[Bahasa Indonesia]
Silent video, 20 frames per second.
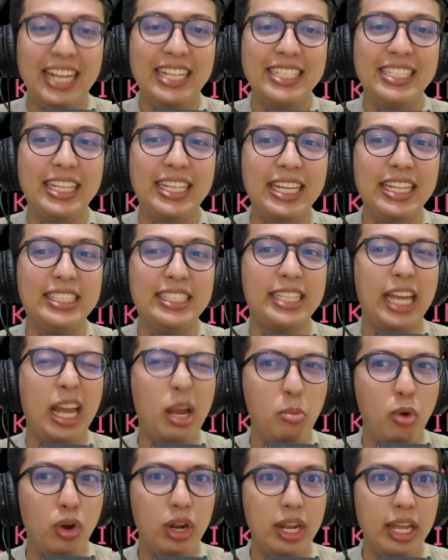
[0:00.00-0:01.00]
Jadi
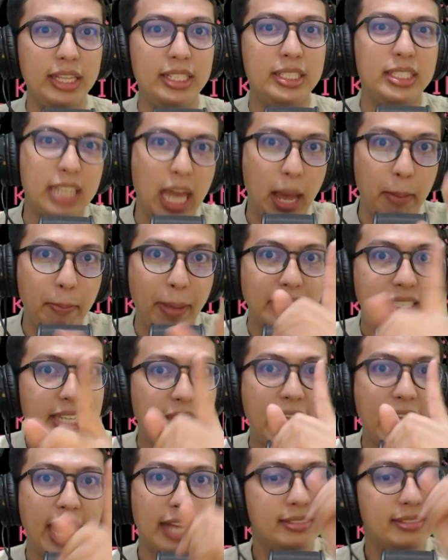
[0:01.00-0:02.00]
saya mau lihat siapa aja
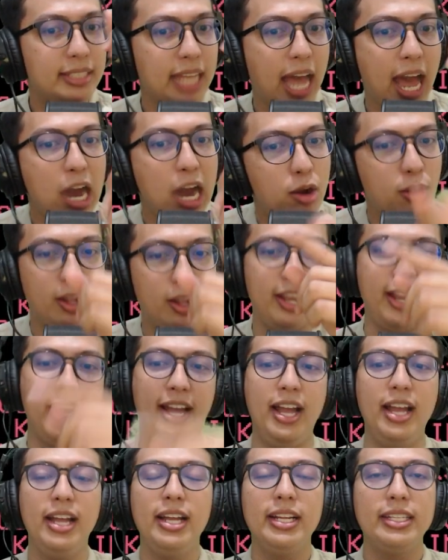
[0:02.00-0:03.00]
yang nggak sahur
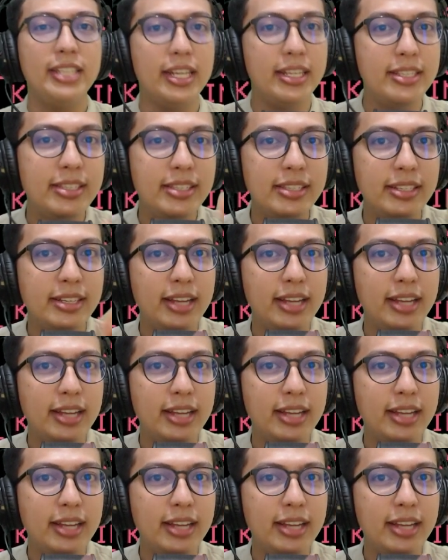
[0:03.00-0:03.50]
ya dan